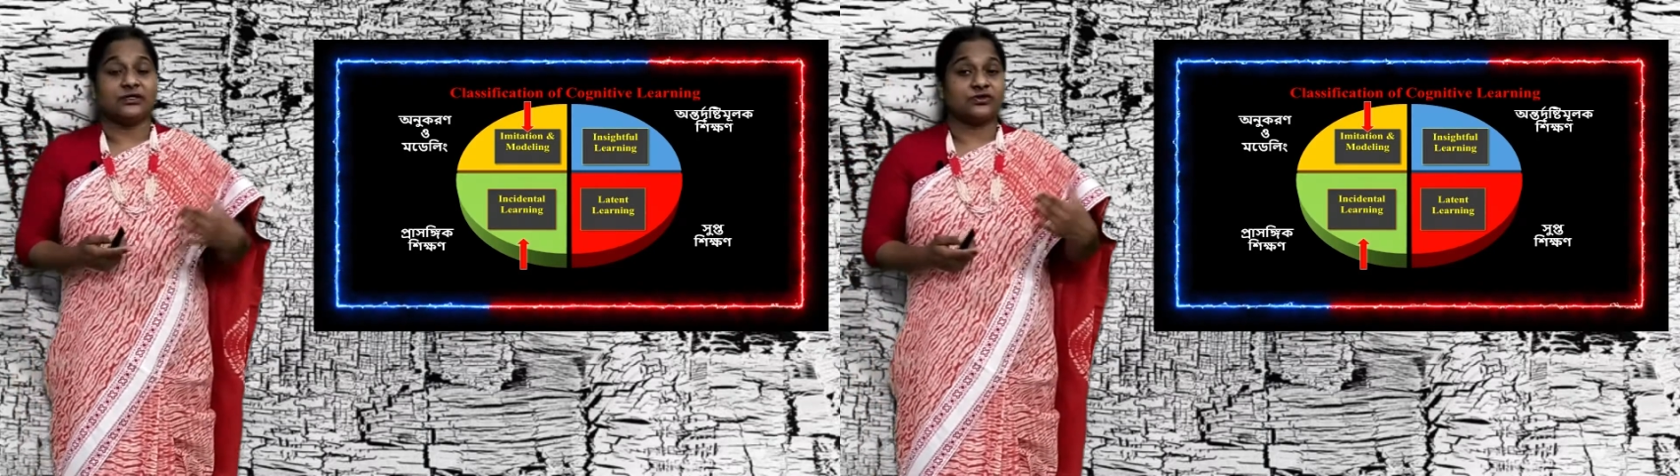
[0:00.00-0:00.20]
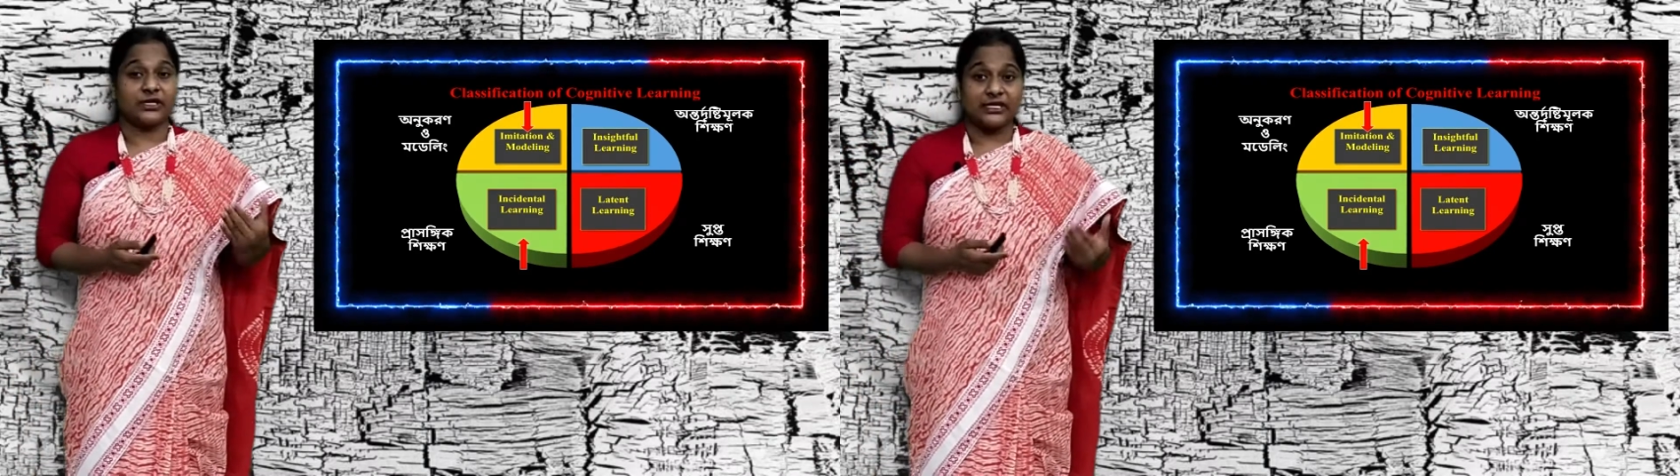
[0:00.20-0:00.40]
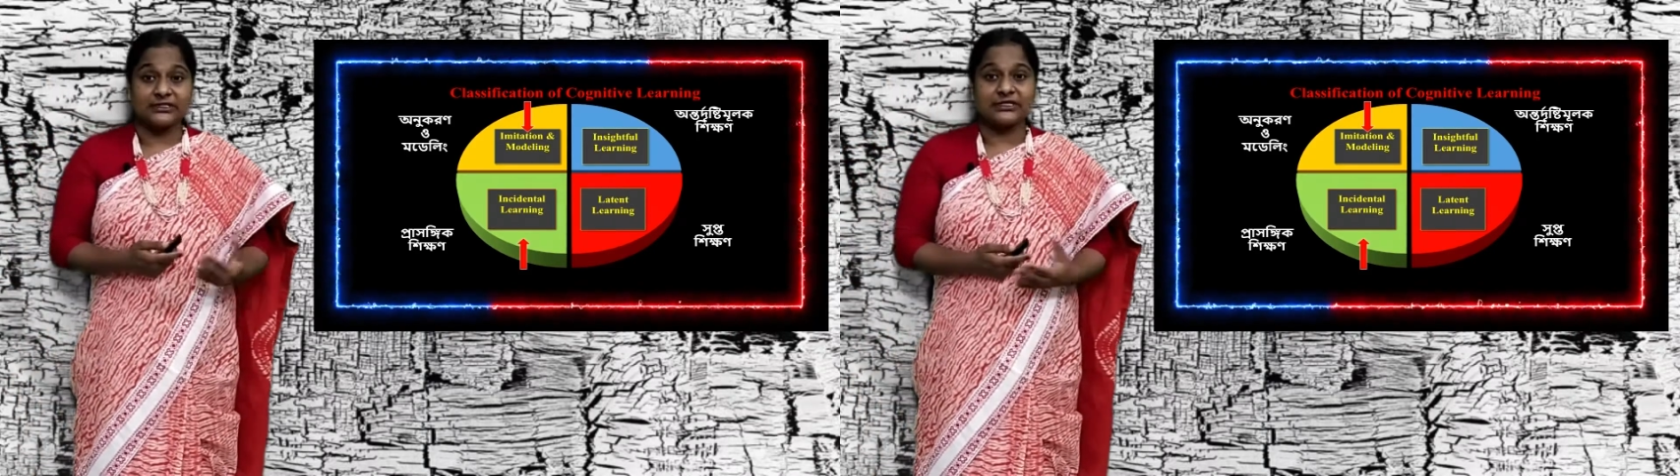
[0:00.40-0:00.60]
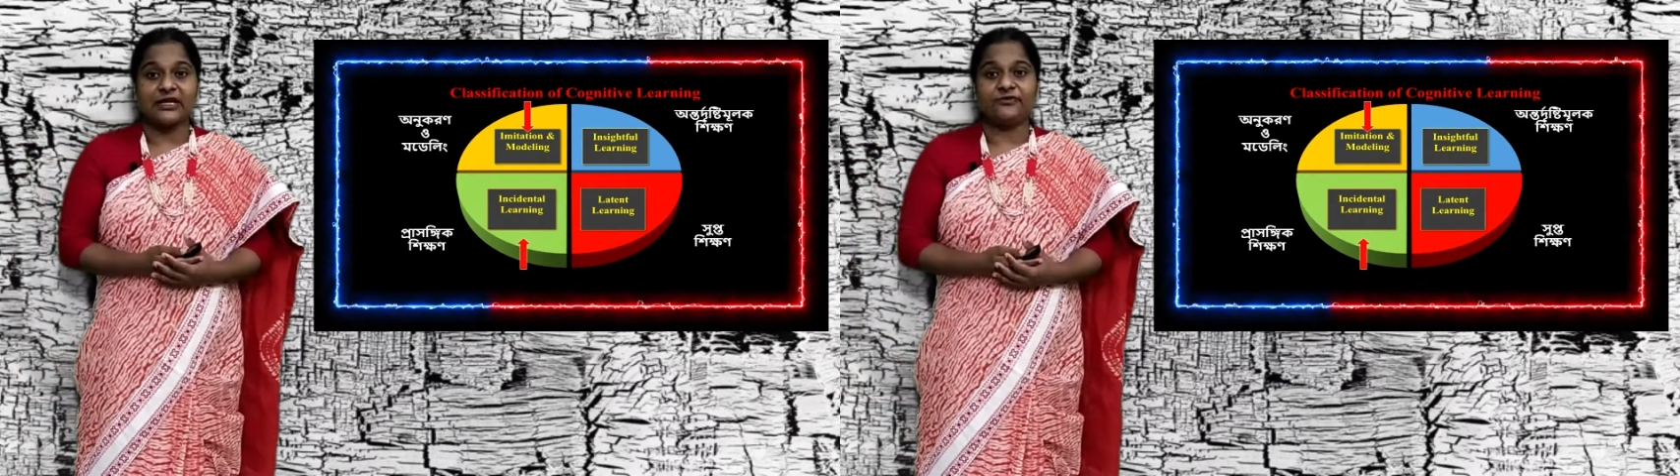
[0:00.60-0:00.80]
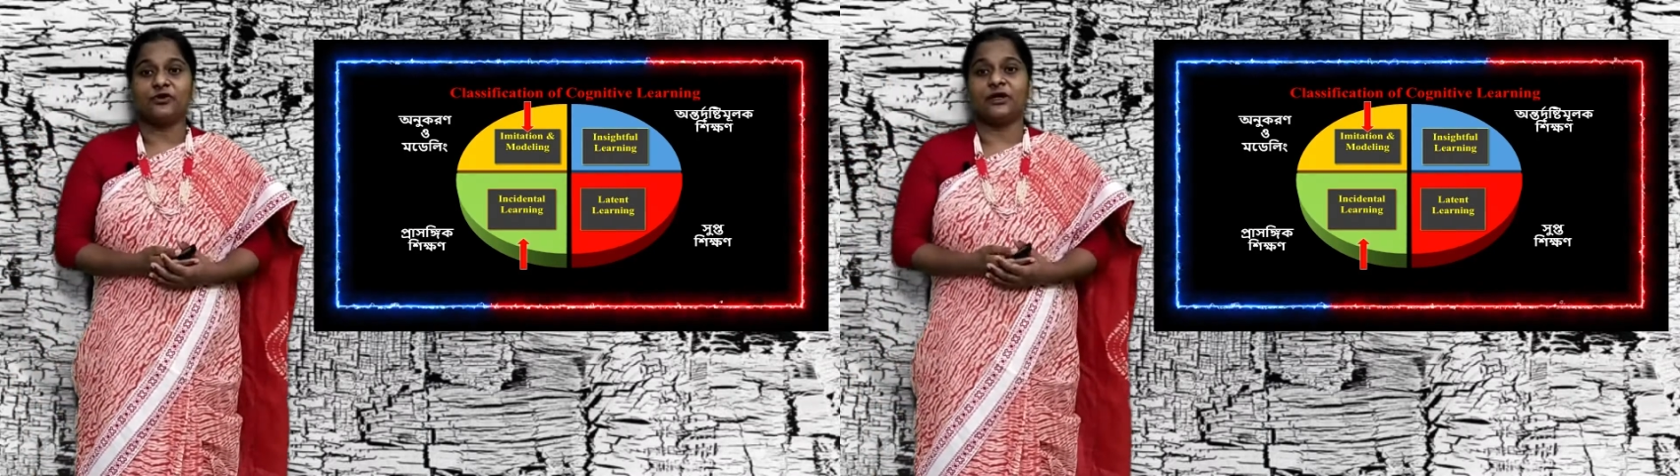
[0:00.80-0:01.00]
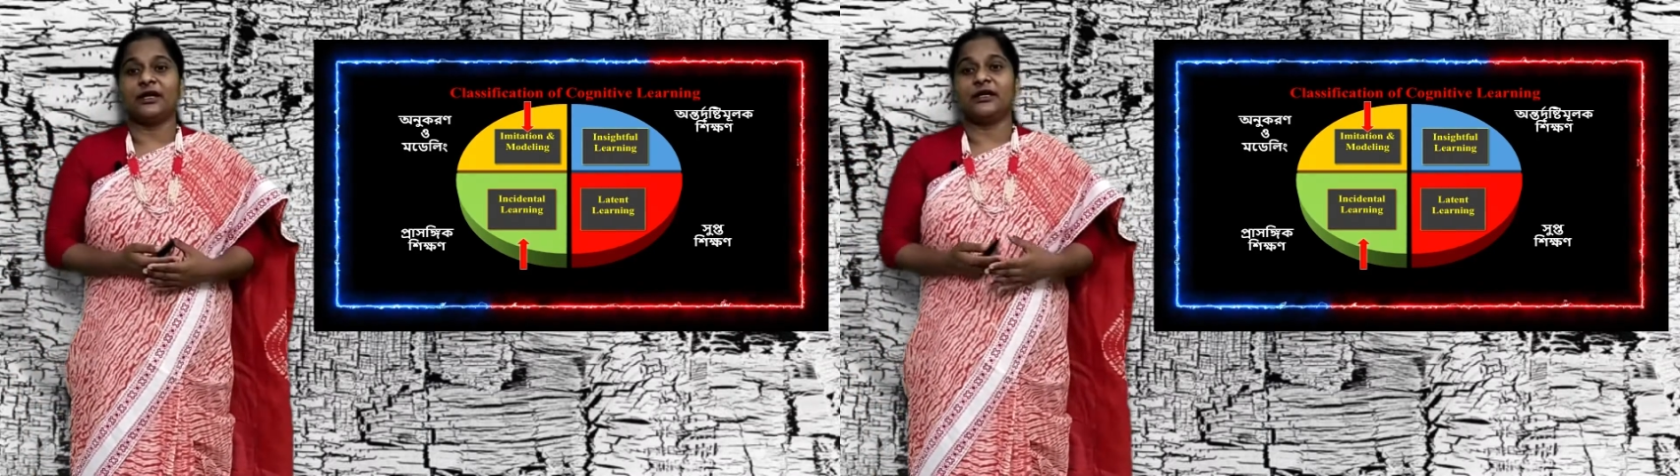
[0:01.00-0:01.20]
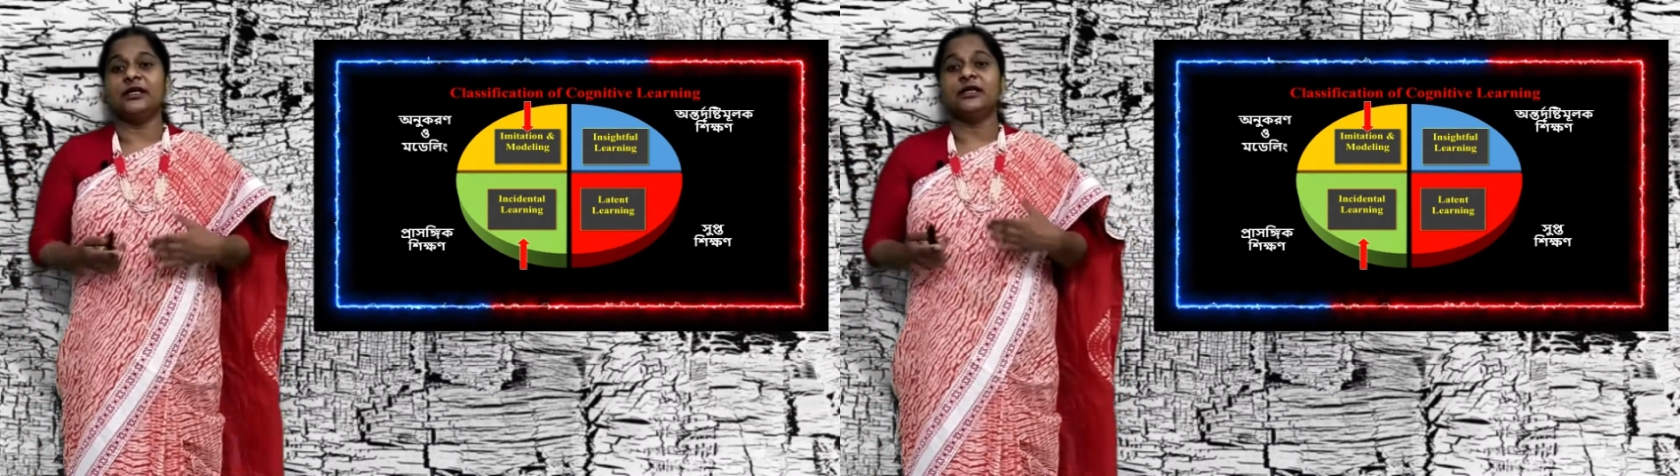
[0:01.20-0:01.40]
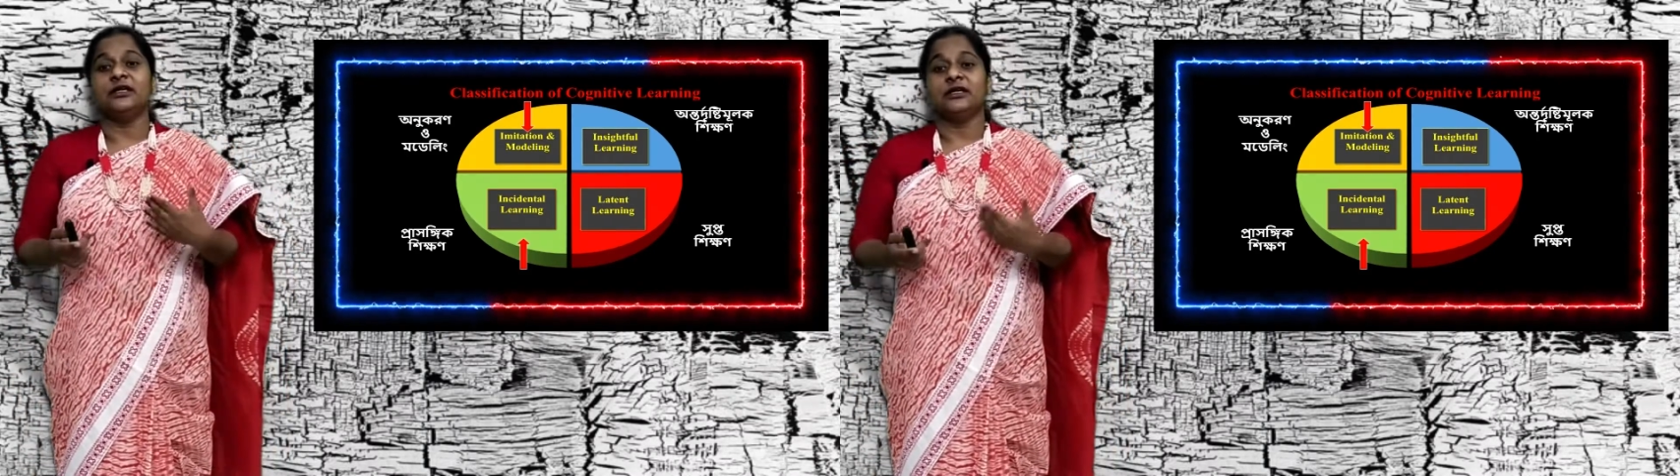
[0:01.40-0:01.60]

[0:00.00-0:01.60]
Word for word: সরি ইনসাইটফুল লার্নিং